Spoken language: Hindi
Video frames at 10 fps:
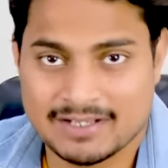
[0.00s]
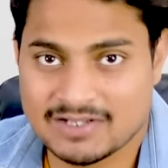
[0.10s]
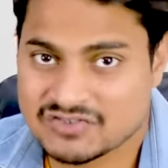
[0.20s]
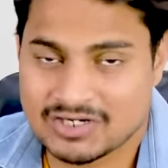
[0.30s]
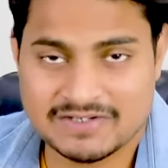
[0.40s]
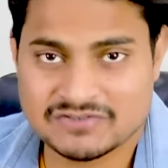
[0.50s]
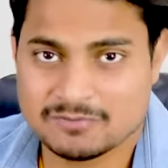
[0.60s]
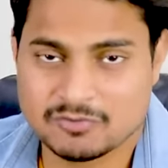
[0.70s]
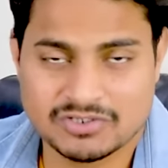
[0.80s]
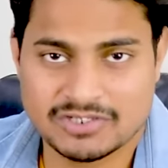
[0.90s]
अच्छा
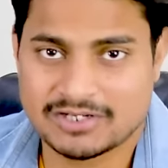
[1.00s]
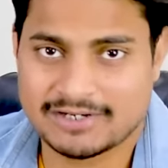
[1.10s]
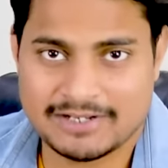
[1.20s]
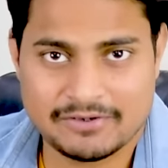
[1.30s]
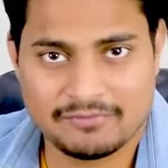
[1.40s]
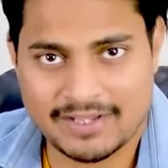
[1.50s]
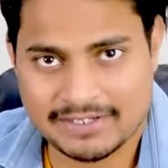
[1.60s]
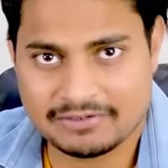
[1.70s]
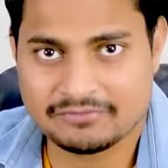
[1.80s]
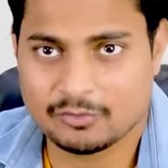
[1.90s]
डिस्ट्रीब्यूशन कर रहे हैं
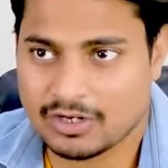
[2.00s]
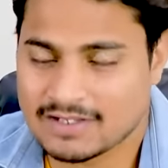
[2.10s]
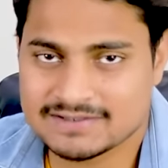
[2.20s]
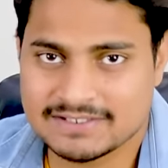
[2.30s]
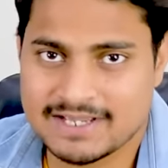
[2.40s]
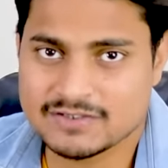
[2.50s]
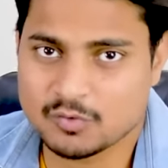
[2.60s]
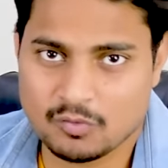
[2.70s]
एफ और अक्सर ही गाइज